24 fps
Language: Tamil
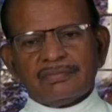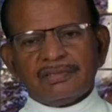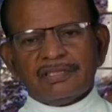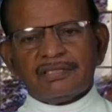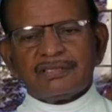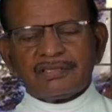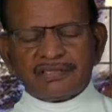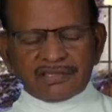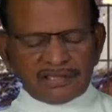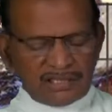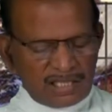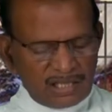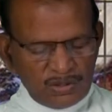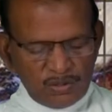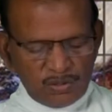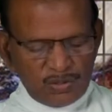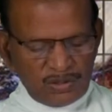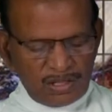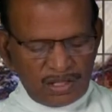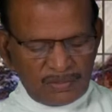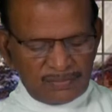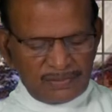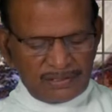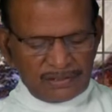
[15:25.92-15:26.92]
இச்சை
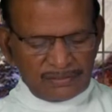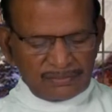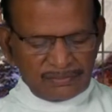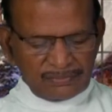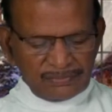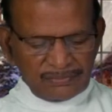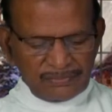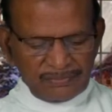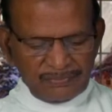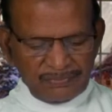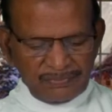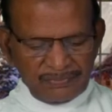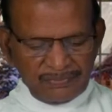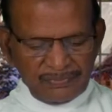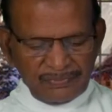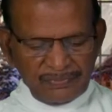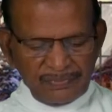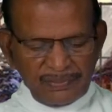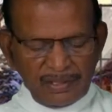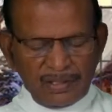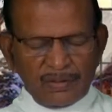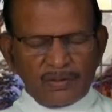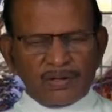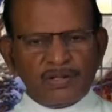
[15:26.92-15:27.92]
உள்ளவன்
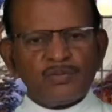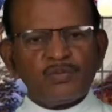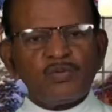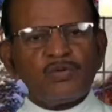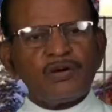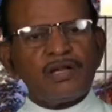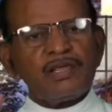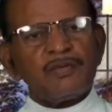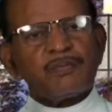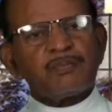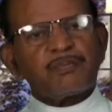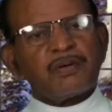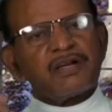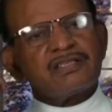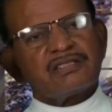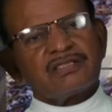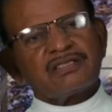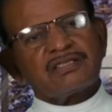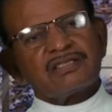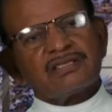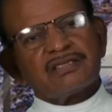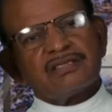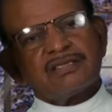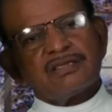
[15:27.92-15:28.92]
அவருடைய மூளை
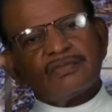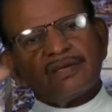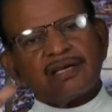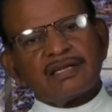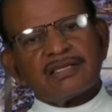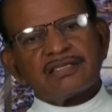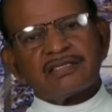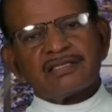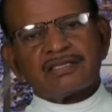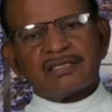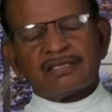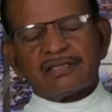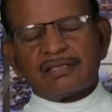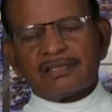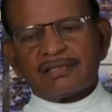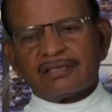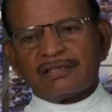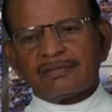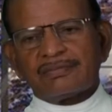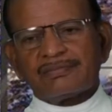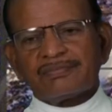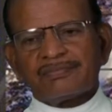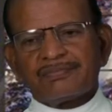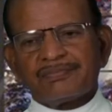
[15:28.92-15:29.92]
பளிச்சுன்னு வேலை செய்தது
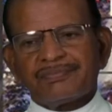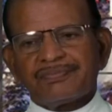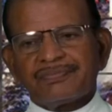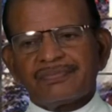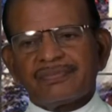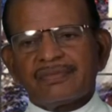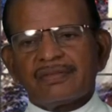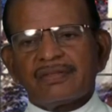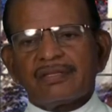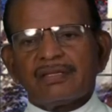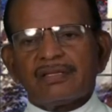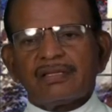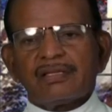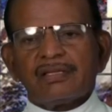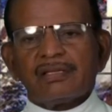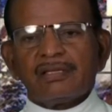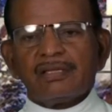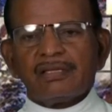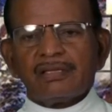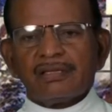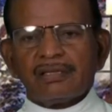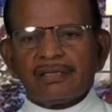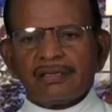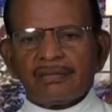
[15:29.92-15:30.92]

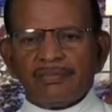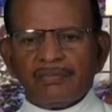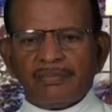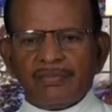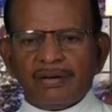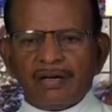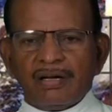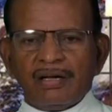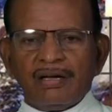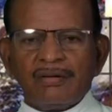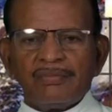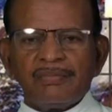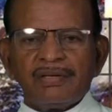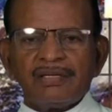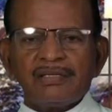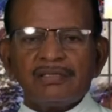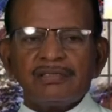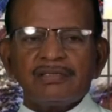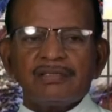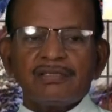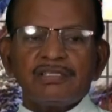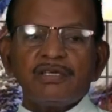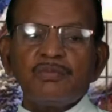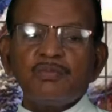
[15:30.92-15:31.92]
மாமன்
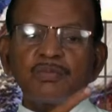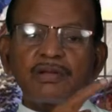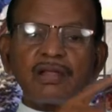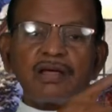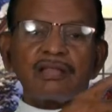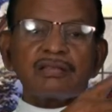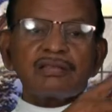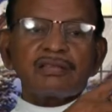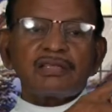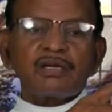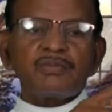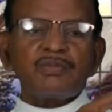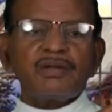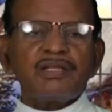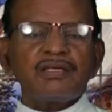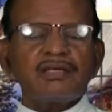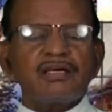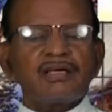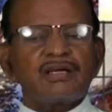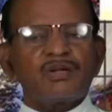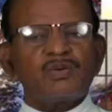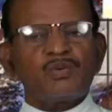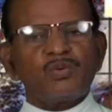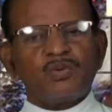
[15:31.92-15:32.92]
திம்நாத்
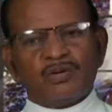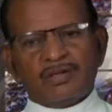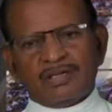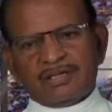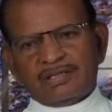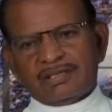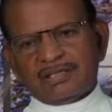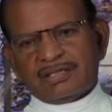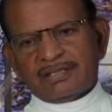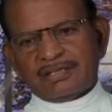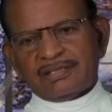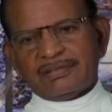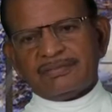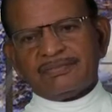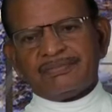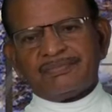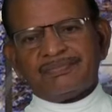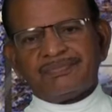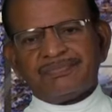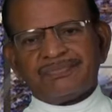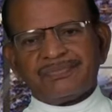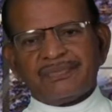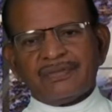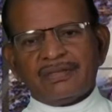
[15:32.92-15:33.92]
அப்படிங்கிற ஊருக்கு
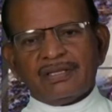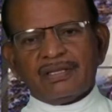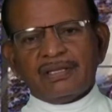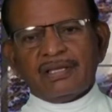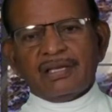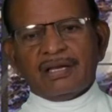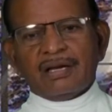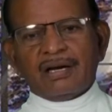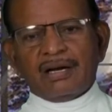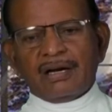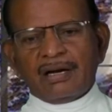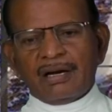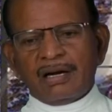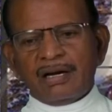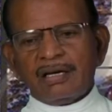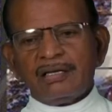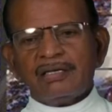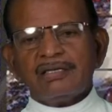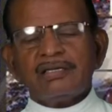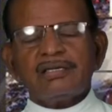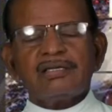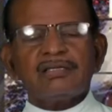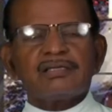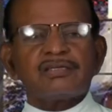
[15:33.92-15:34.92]

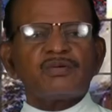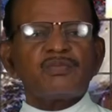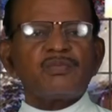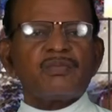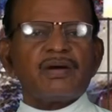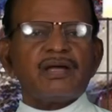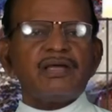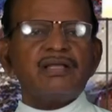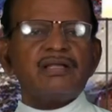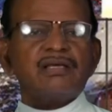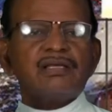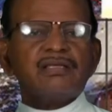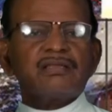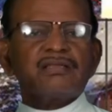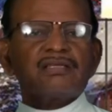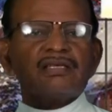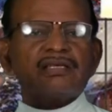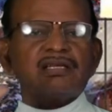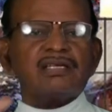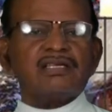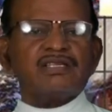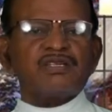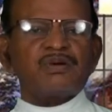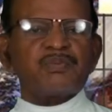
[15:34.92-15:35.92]
ஆடுகளுக்கு
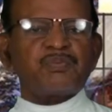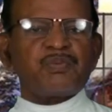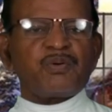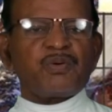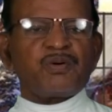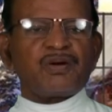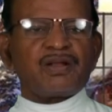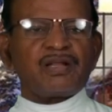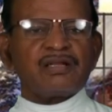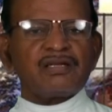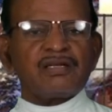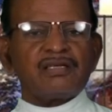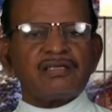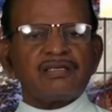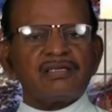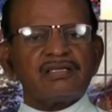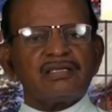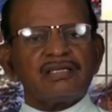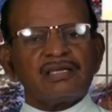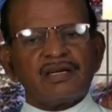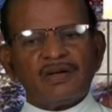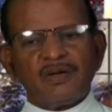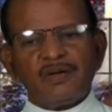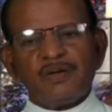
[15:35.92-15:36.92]
மயிர்கத்திரிக்க போகிறான் என்று
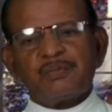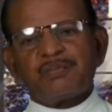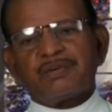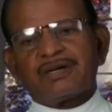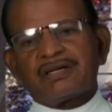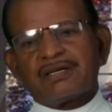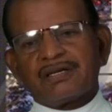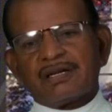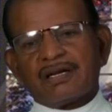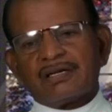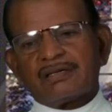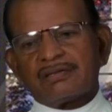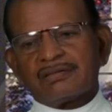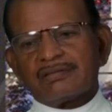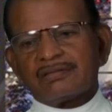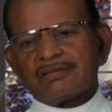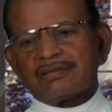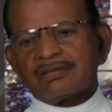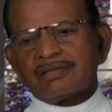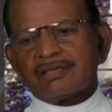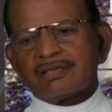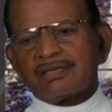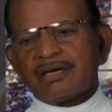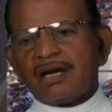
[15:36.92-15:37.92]
கேள்விப்பட்டாள்
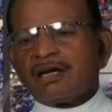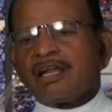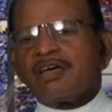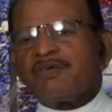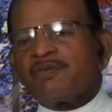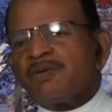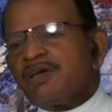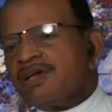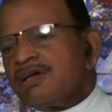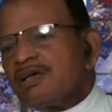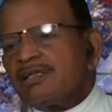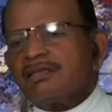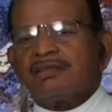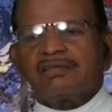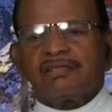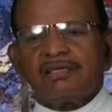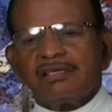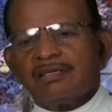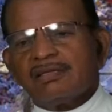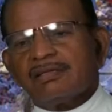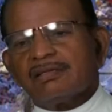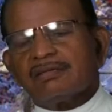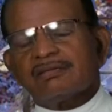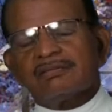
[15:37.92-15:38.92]

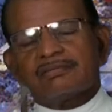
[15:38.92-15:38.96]
கனவேகத்தில்